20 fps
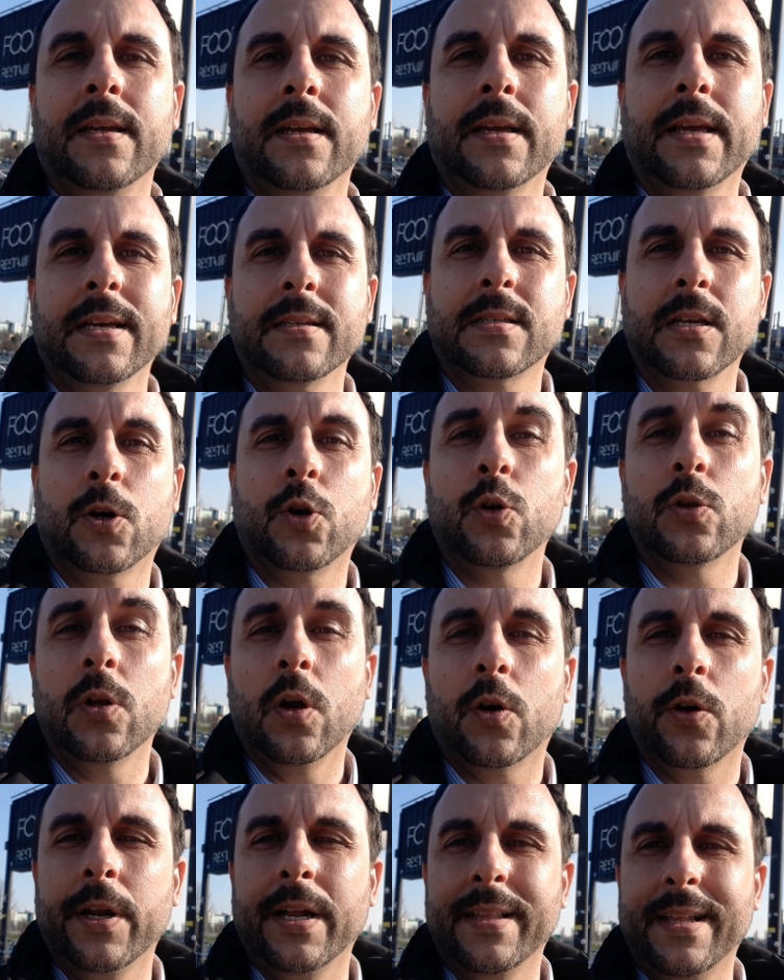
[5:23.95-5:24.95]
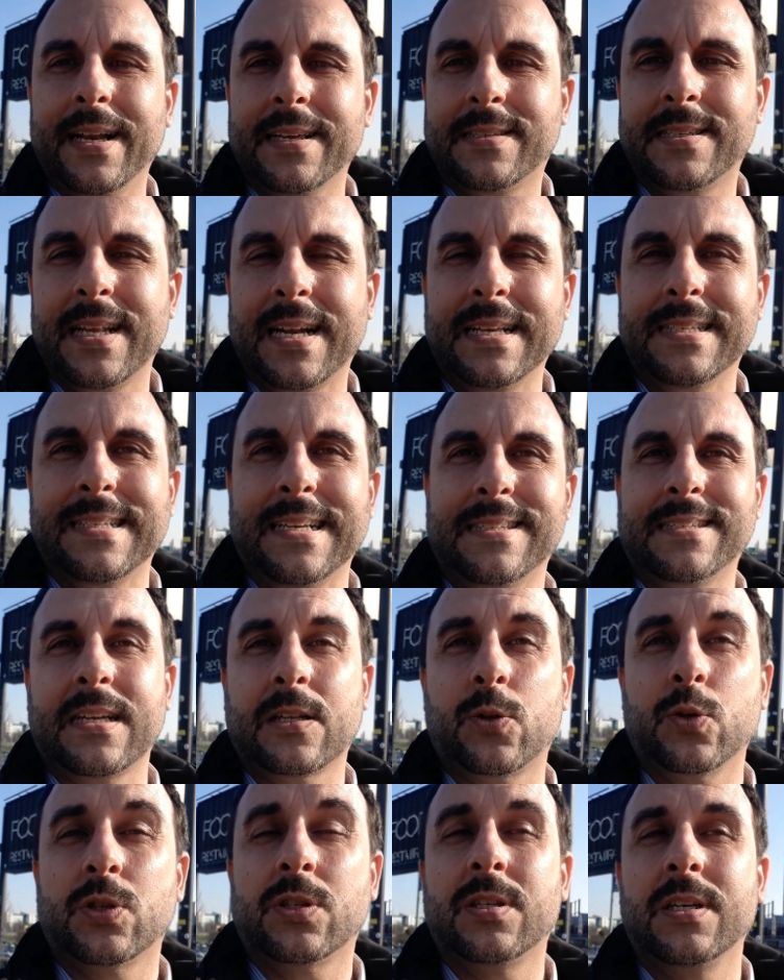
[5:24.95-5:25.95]
che secondo il Corriere della Sera è già
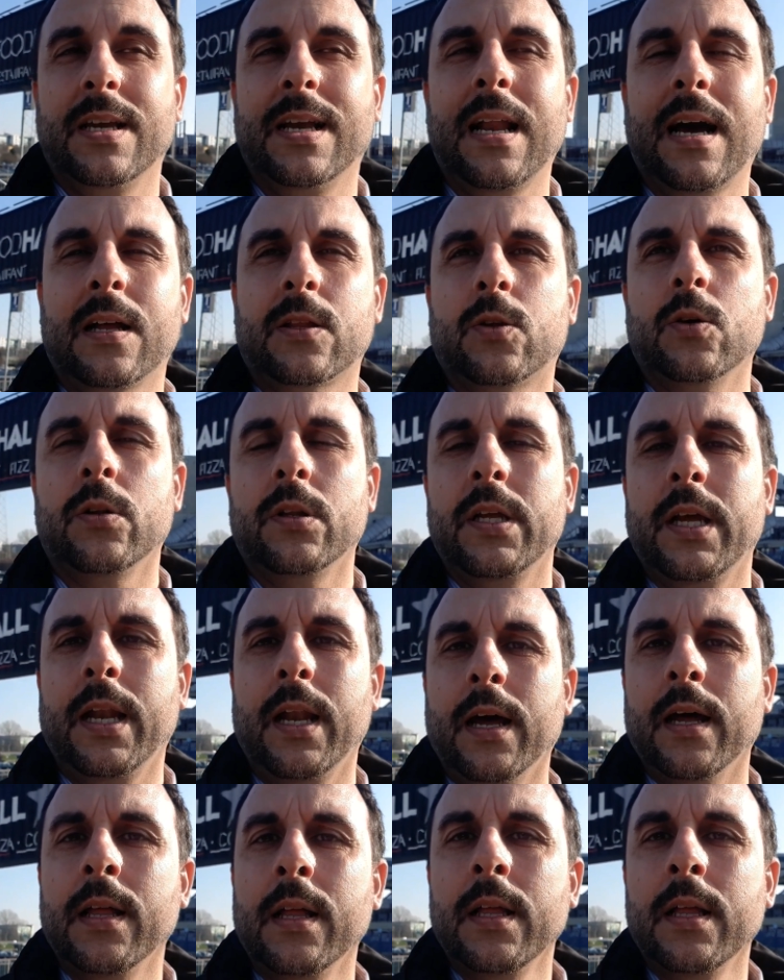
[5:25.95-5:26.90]
stato siglato nel